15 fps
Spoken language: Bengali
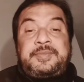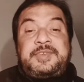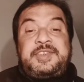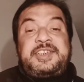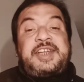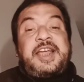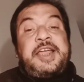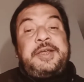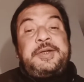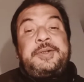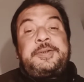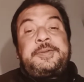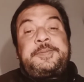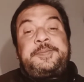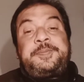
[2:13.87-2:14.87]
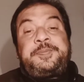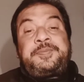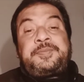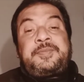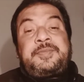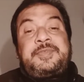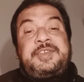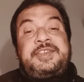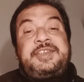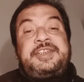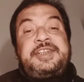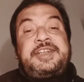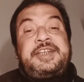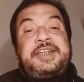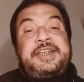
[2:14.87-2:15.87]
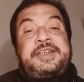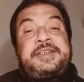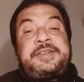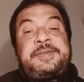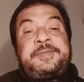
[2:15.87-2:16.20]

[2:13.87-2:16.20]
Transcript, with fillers: যাই হোক জেনের